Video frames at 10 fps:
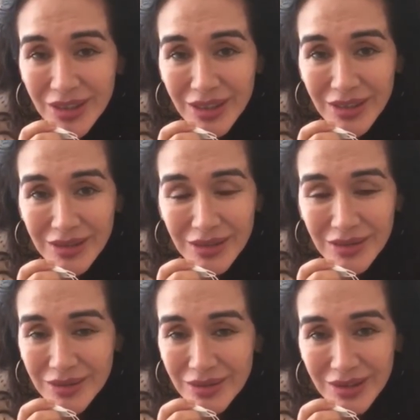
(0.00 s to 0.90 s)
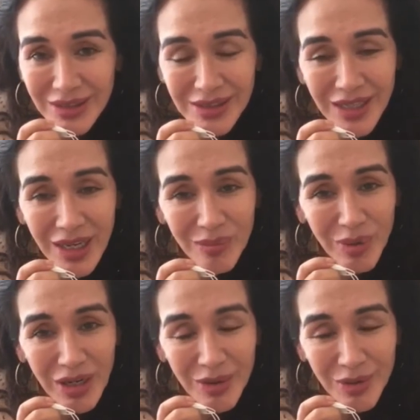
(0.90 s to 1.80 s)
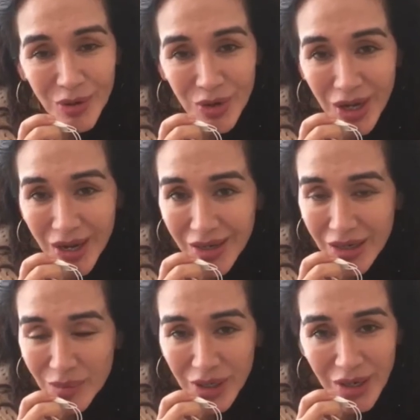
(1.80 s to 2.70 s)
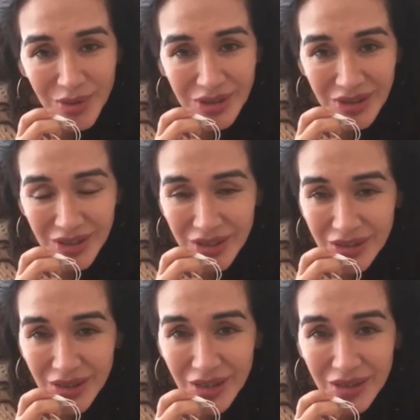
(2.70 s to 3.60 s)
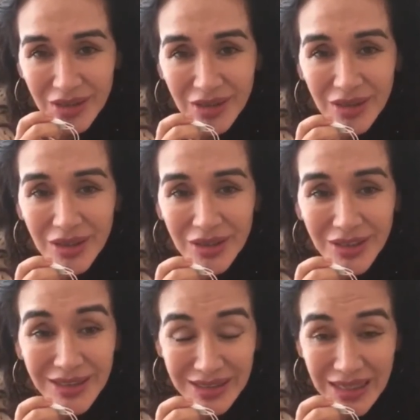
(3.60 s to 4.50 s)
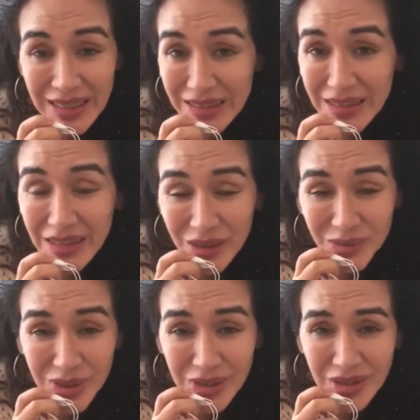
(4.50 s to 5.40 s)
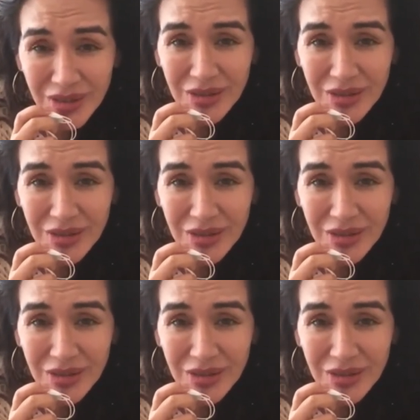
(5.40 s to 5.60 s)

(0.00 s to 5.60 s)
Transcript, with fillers: es ya sea la palabra oral, la palabra escrita, ya sea el escribir.